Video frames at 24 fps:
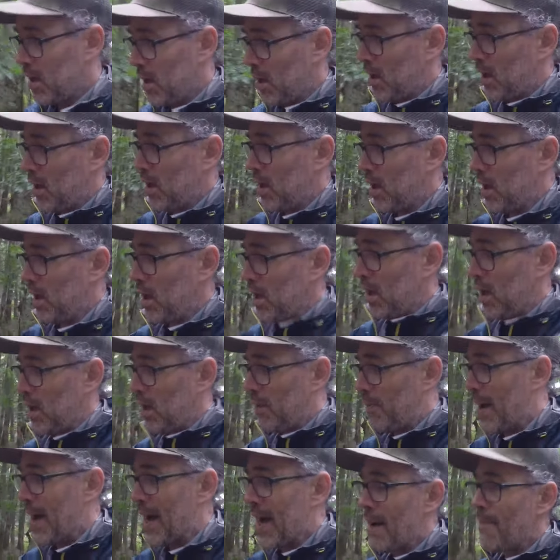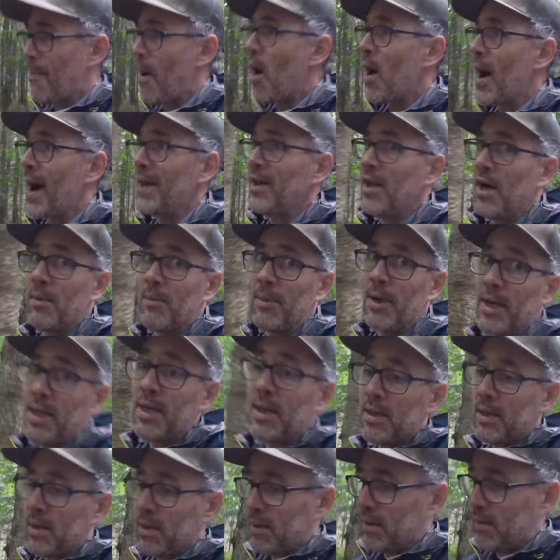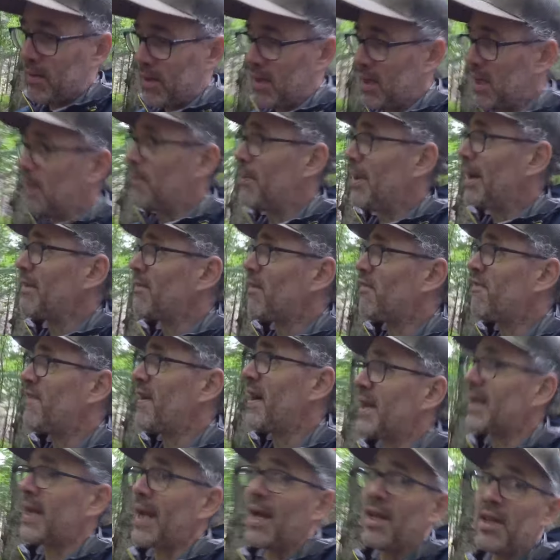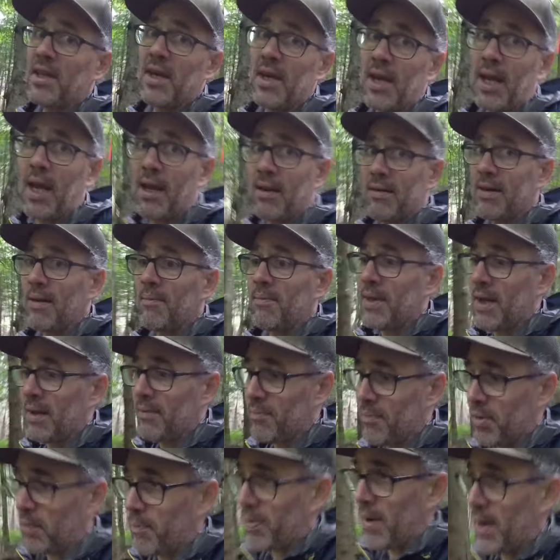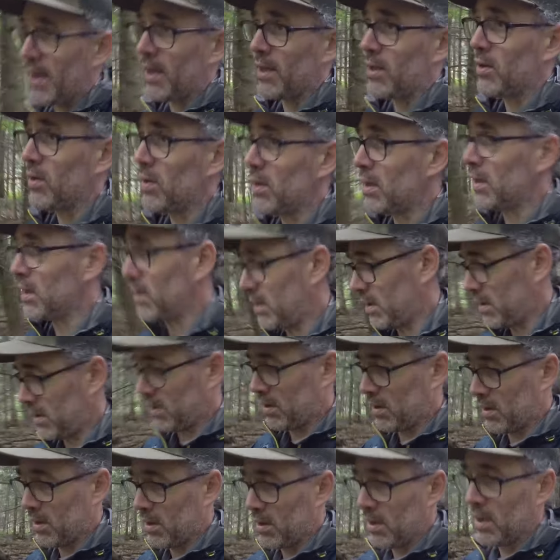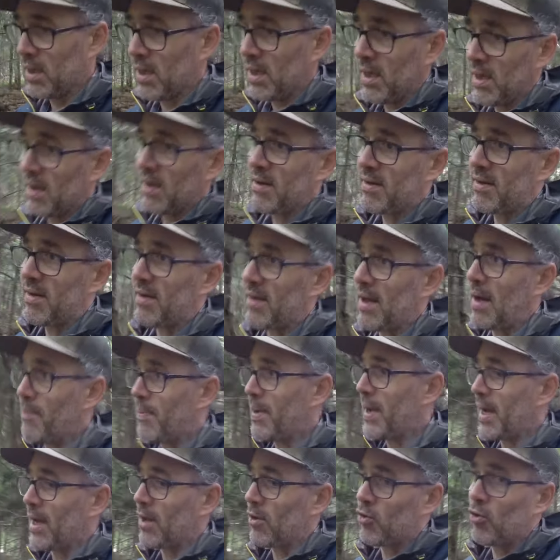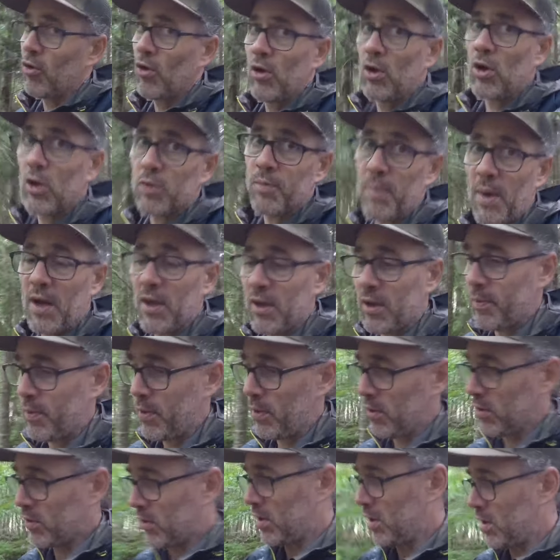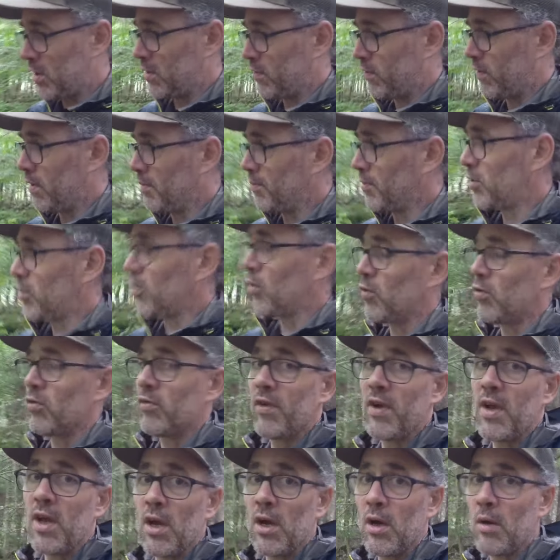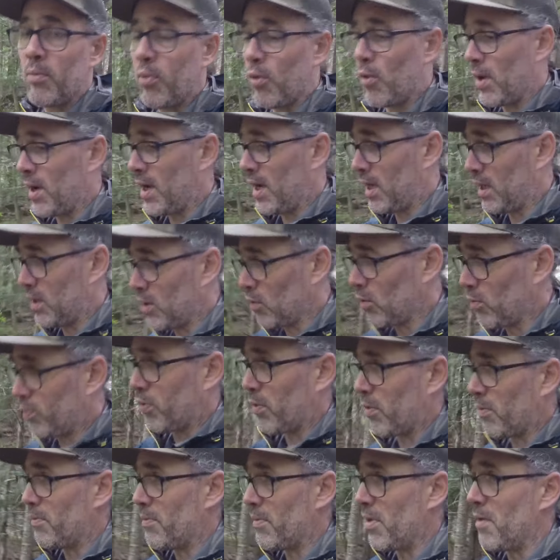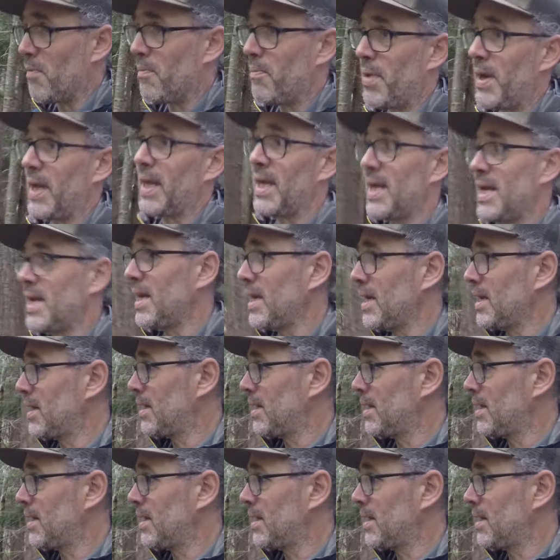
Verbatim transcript: euh, par rapport à demain, tu sais, demain, il va faire 30 degrés, ça ne me tente pas, en tout. Cette température-là, je pense plus que je vais me trouver un point d'eau pour me baigner.